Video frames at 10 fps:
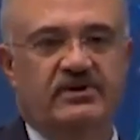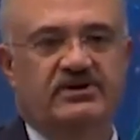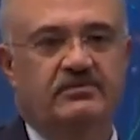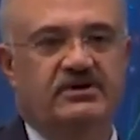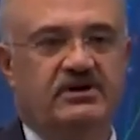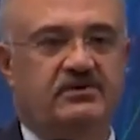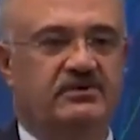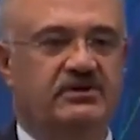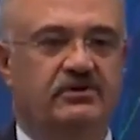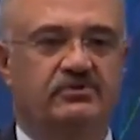
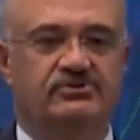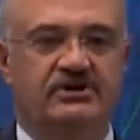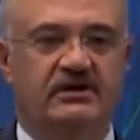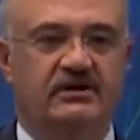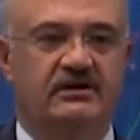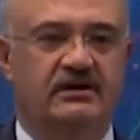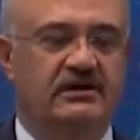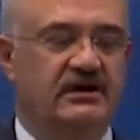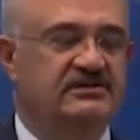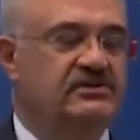2020'de önce
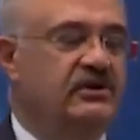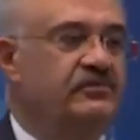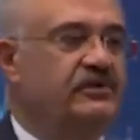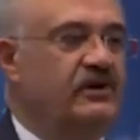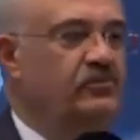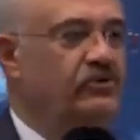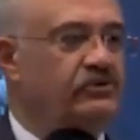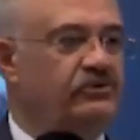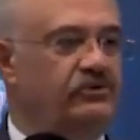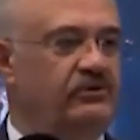Elazığ depremi
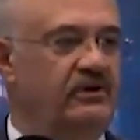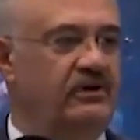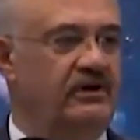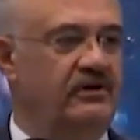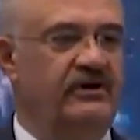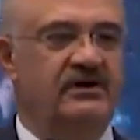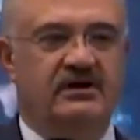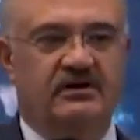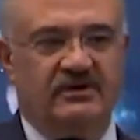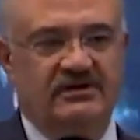oldu, eve
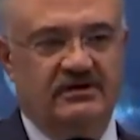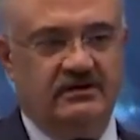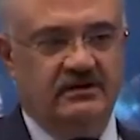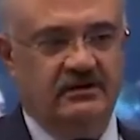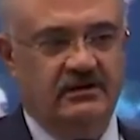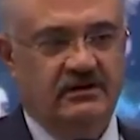giremedik.